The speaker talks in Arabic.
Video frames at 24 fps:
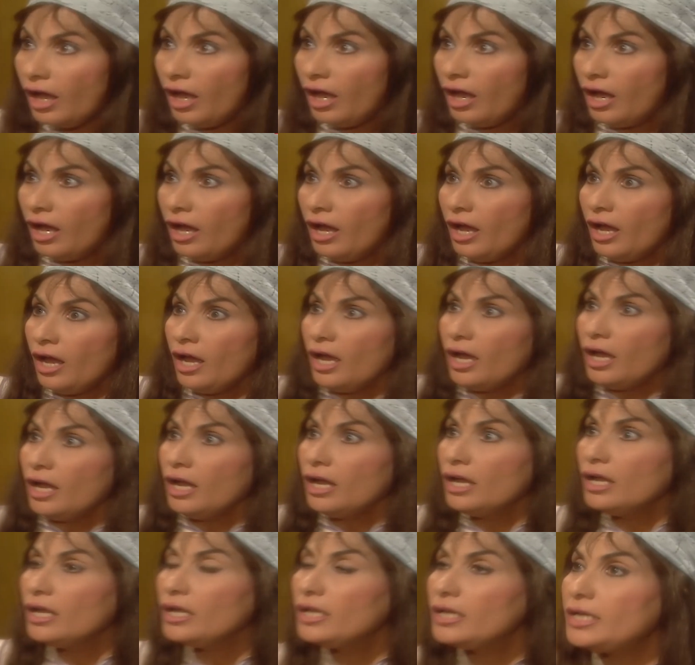آه
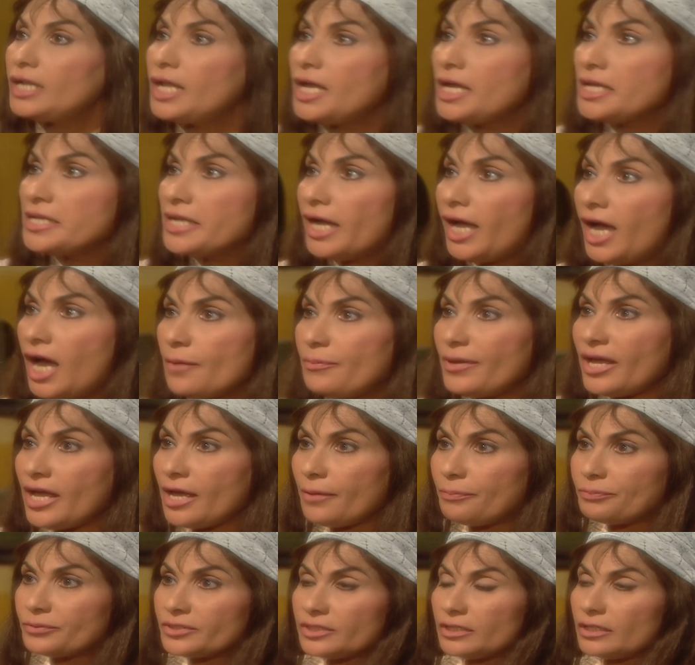لا يا
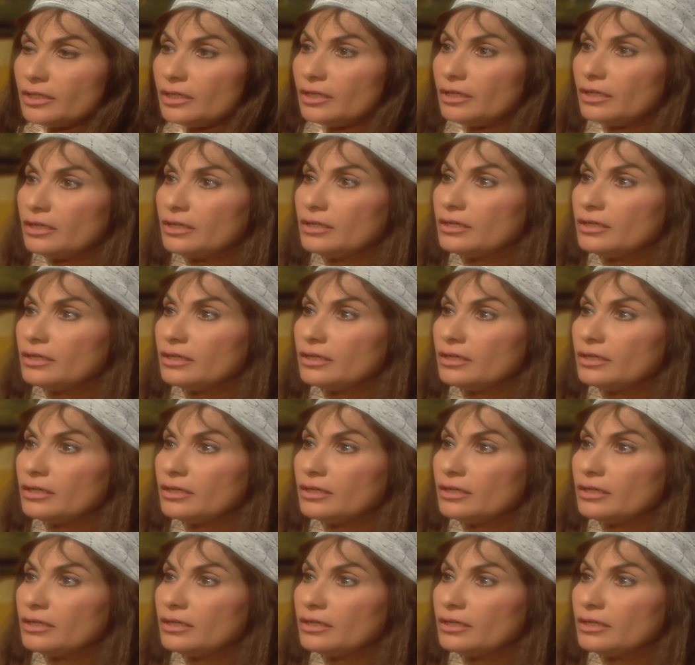حبيبتي